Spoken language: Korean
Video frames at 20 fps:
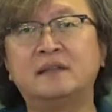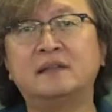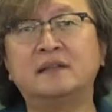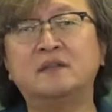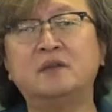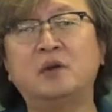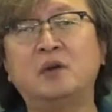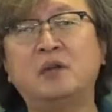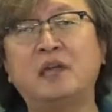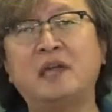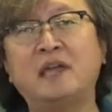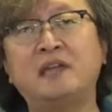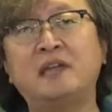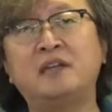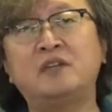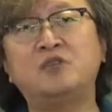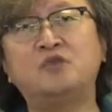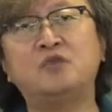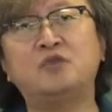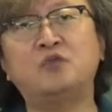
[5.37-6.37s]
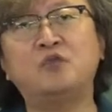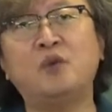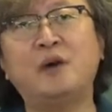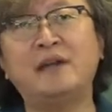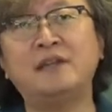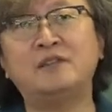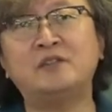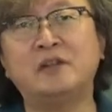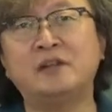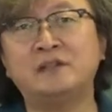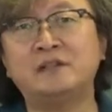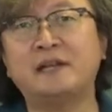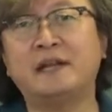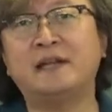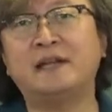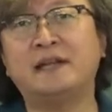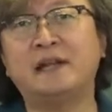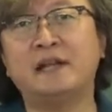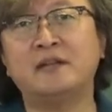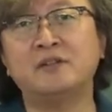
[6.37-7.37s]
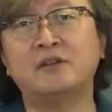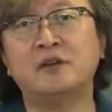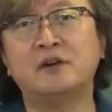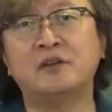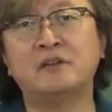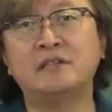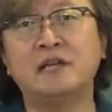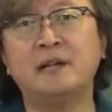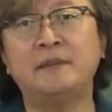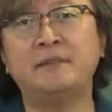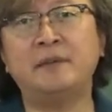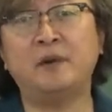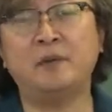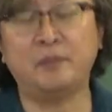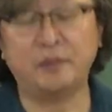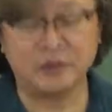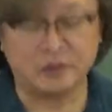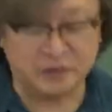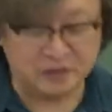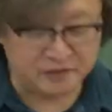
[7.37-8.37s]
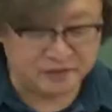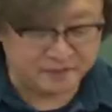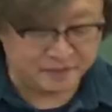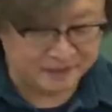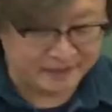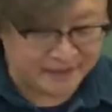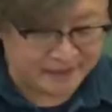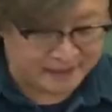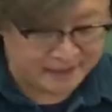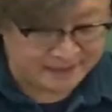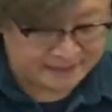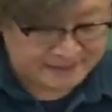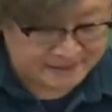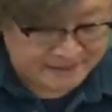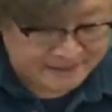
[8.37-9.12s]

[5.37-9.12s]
등록의 기준과 절차에 대해서 살펴보셨습니다.